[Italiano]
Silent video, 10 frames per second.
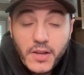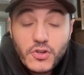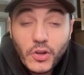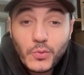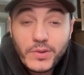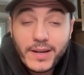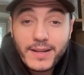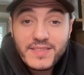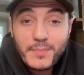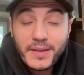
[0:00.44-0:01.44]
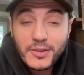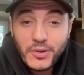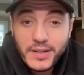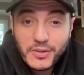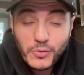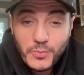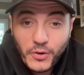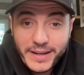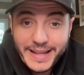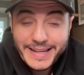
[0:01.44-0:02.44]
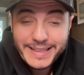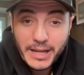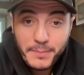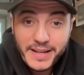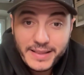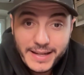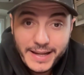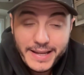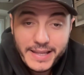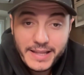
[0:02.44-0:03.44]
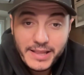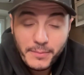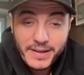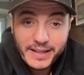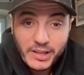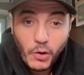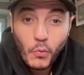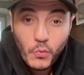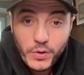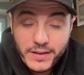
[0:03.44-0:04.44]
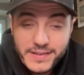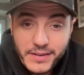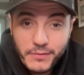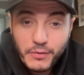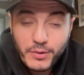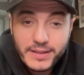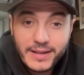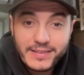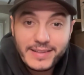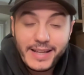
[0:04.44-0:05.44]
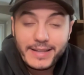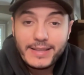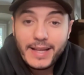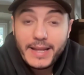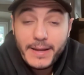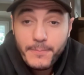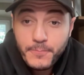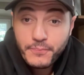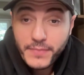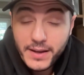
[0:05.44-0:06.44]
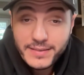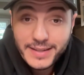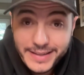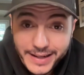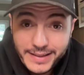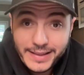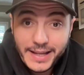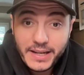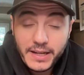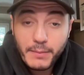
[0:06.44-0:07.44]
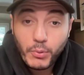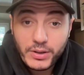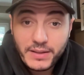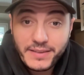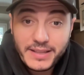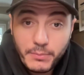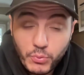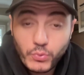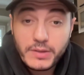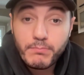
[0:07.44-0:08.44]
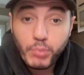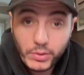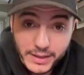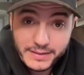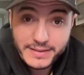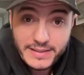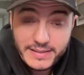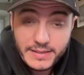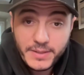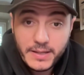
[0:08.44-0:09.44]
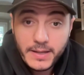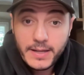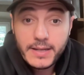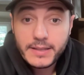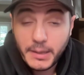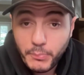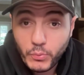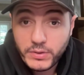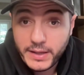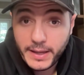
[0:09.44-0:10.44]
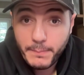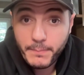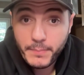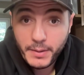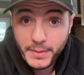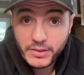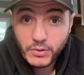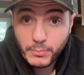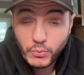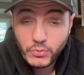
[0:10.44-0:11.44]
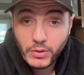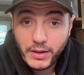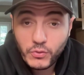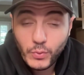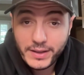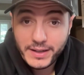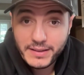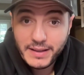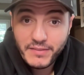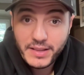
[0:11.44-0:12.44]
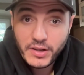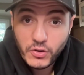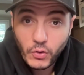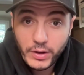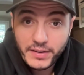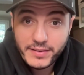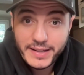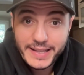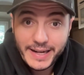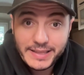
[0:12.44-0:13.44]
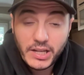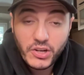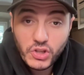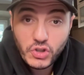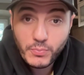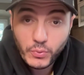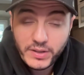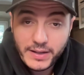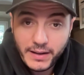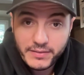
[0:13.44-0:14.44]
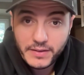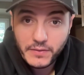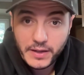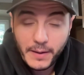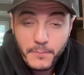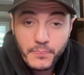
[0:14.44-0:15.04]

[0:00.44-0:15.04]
Ciao a tutti ragazzi e bentornati sul mio canale. Terminata la Ricchi e terminata 1-0 in favore della Salernitana. Salernitana che porta via tre punti importantissimi, tre punti che permettono appunto alla squadra di Davide Nicola di salire a 13 punti in classifica.